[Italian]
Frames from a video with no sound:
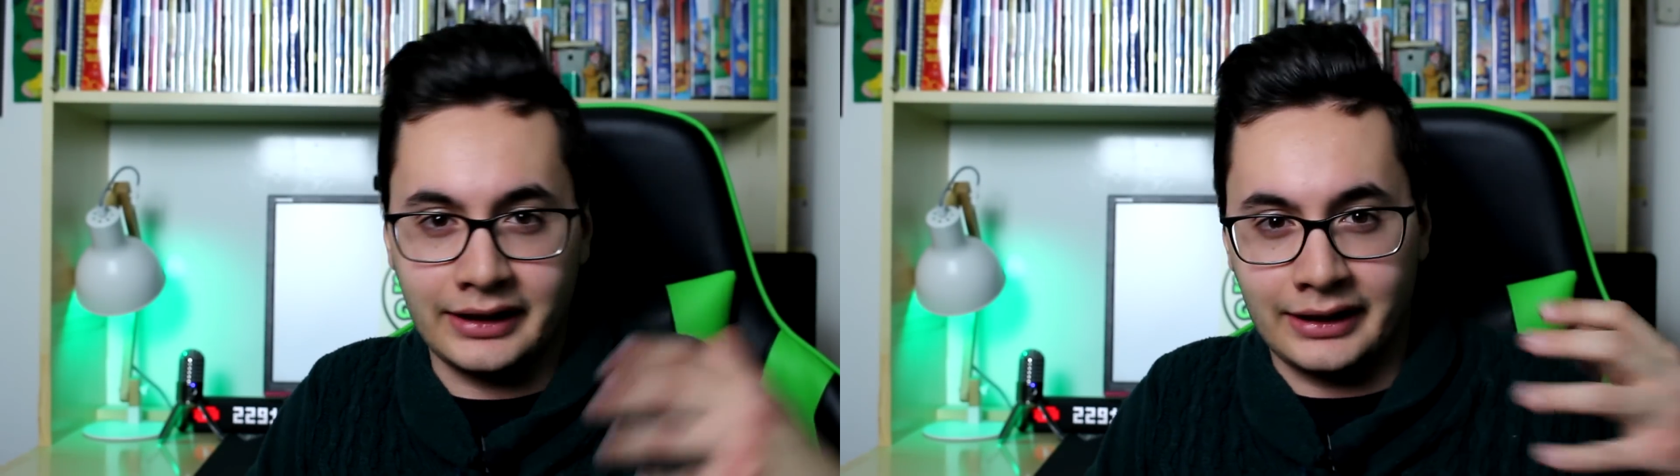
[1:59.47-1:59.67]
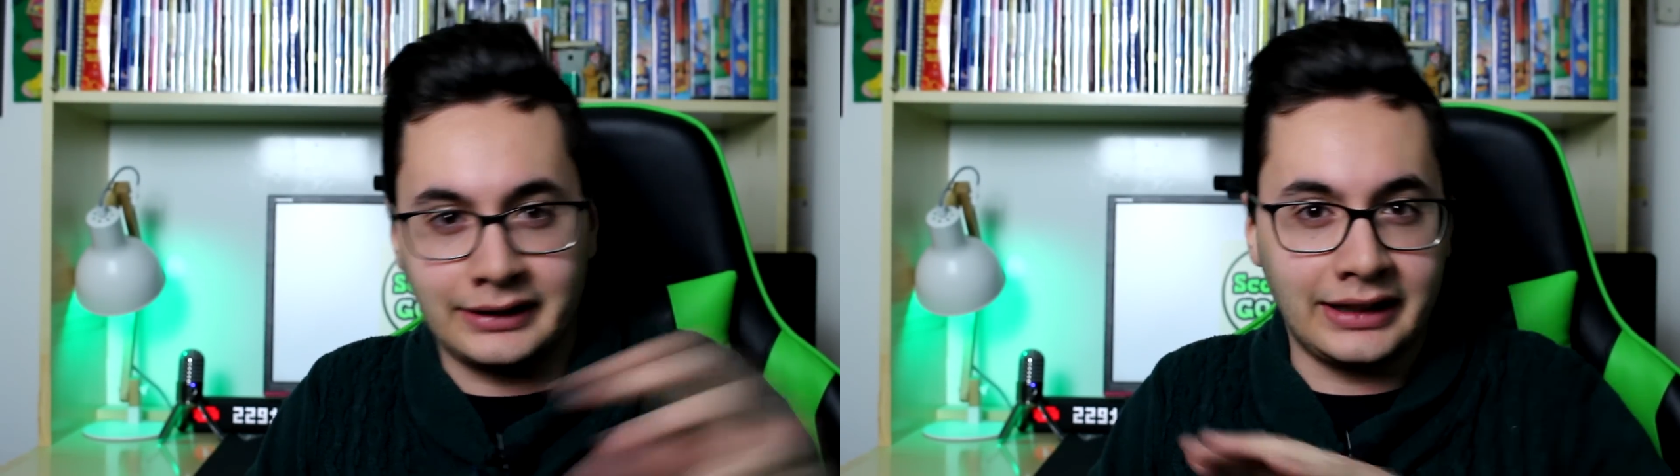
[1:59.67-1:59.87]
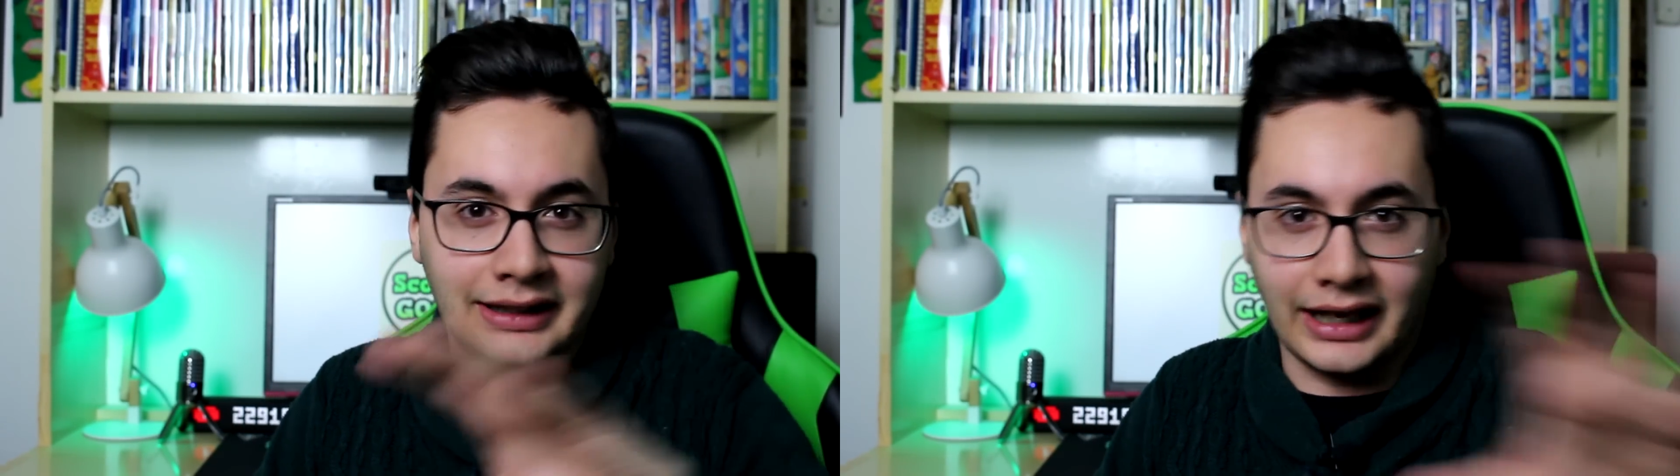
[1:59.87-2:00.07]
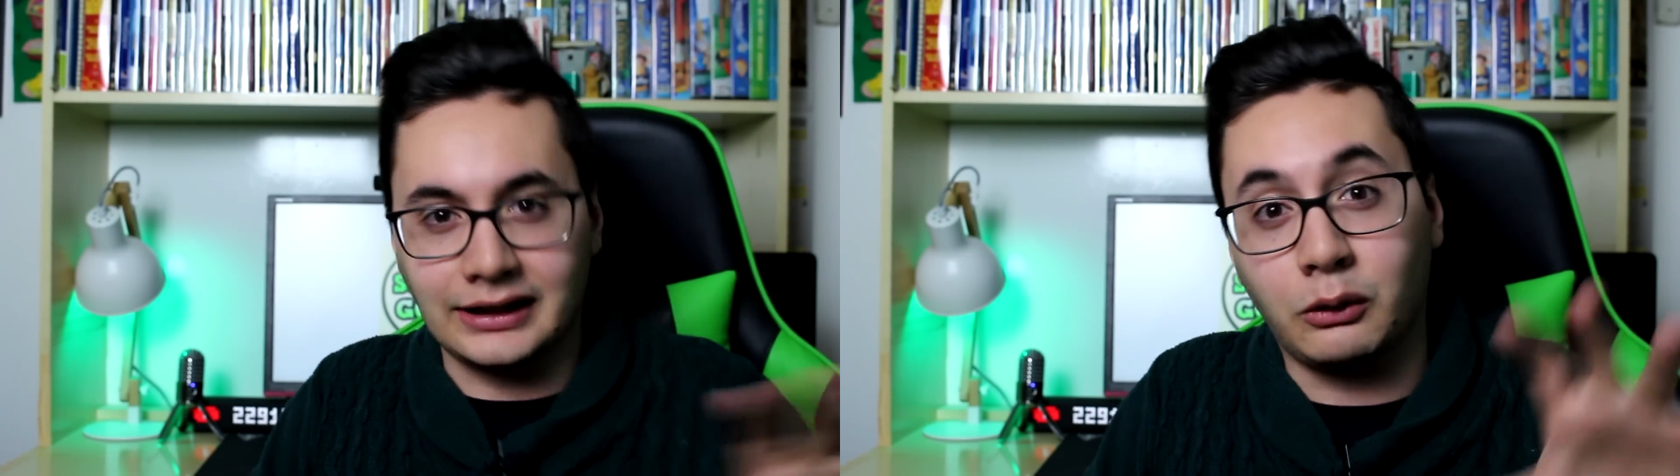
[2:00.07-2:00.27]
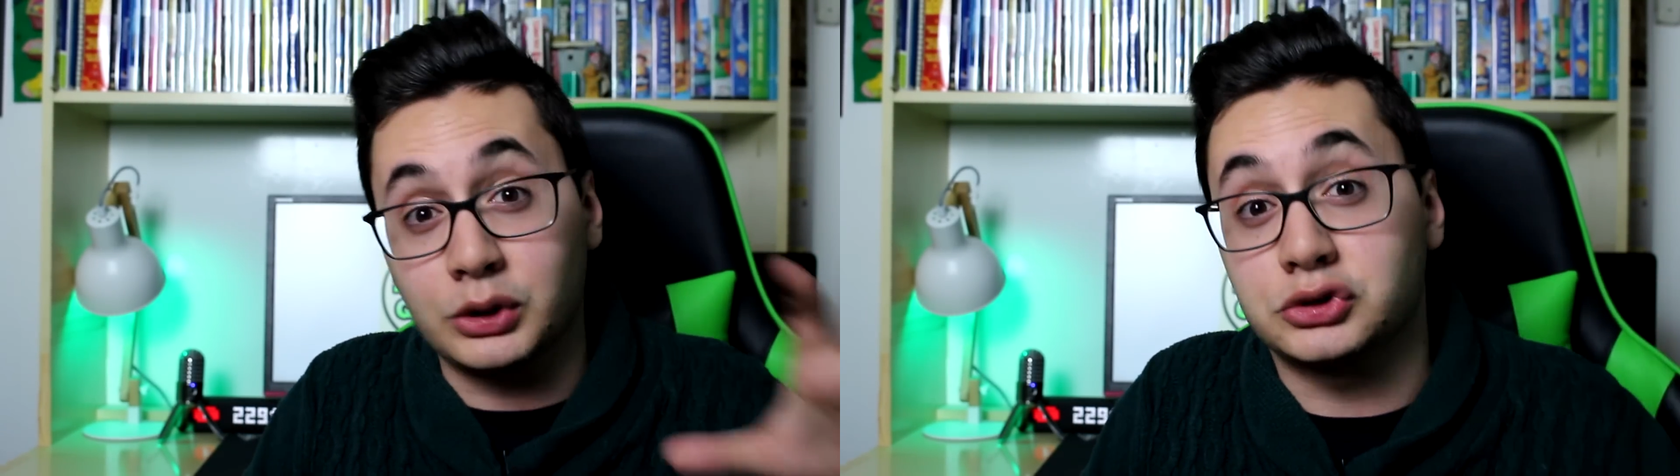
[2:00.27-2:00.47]
eh,
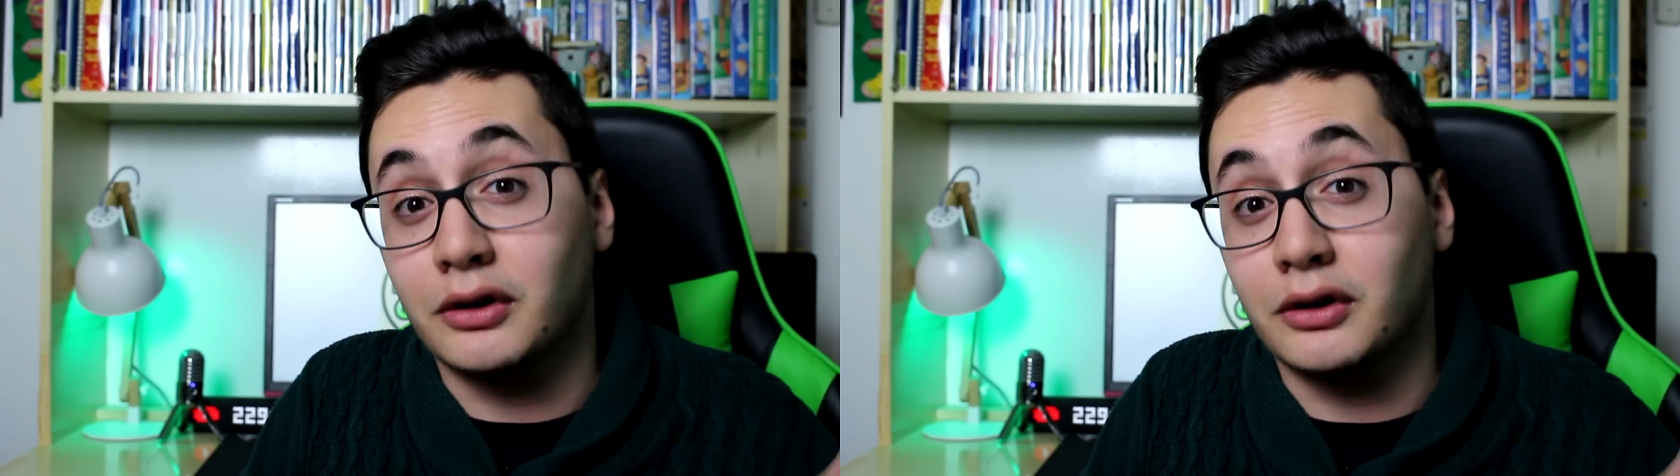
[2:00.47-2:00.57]
dedicata a questo